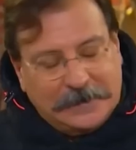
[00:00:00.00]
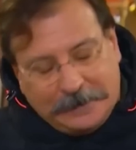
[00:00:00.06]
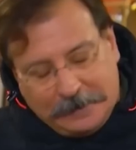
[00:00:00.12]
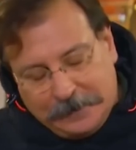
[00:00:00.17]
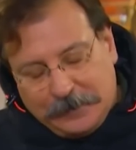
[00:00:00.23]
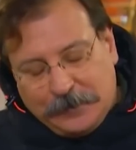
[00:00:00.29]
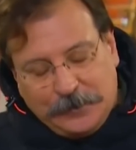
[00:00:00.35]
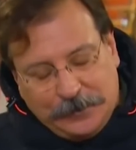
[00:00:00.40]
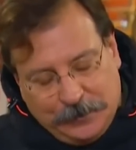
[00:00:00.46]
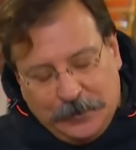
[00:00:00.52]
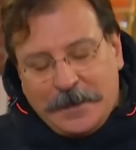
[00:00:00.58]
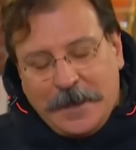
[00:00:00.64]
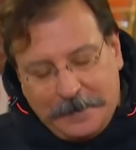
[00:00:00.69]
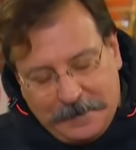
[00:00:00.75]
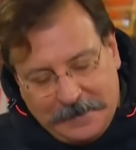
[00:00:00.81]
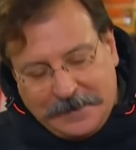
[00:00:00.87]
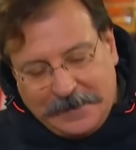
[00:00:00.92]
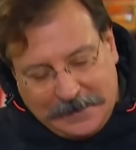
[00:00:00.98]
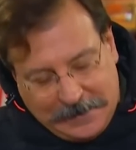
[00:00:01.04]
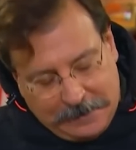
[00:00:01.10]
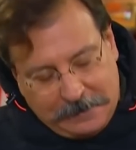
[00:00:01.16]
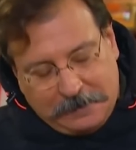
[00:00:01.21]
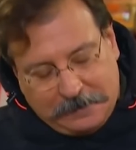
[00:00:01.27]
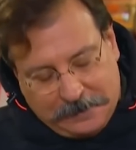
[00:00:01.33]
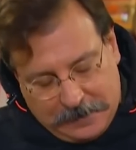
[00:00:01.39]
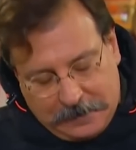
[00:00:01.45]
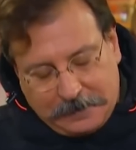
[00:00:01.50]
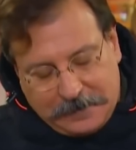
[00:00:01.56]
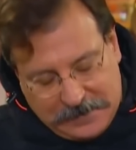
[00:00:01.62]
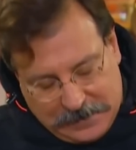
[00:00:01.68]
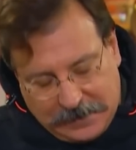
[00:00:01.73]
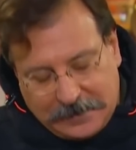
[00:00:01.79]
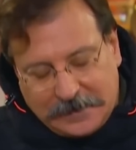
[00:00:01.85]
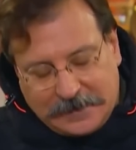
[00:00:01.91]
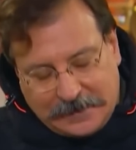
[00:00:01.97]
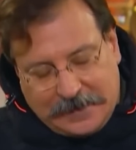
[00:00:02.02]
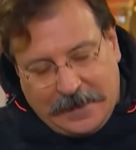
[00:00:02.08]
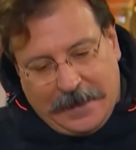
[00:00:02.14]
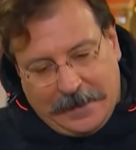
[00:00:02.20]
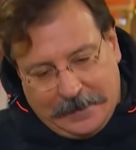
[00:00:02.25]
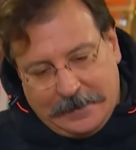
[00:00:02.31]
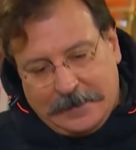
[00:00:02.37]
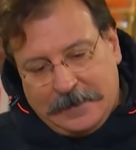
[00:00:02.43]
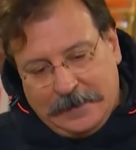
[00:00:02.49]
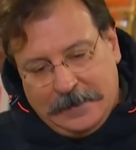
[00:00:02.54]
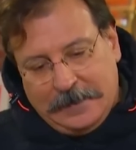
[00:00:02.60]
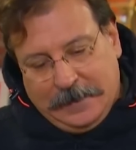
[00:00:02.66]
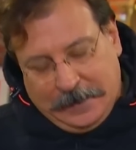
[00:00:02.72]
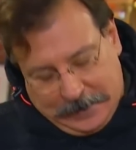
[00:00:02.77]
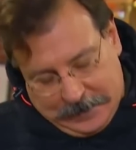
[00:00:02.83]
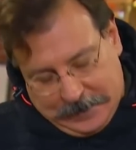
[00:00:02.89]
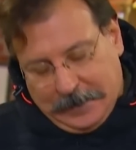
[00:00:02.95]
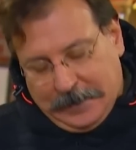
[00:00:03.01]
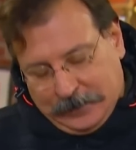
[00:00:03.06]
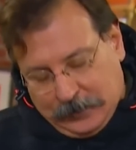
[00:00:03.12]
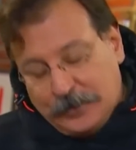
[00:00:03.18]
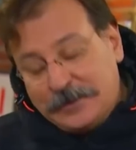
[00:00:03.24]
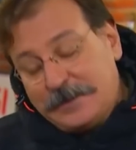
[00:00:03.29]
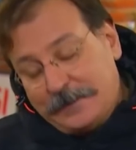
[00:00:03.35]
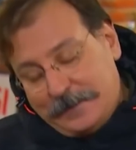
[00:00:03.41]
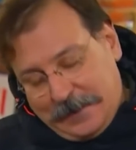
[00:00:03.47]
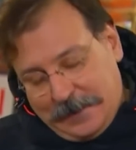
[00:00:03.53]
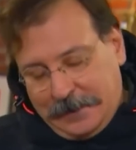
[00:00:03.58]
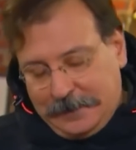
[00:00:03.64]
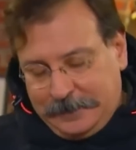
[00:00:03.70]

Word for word: Tamam oğlum önemli değil. Tamam tamam biz anladık yani. Koca bir.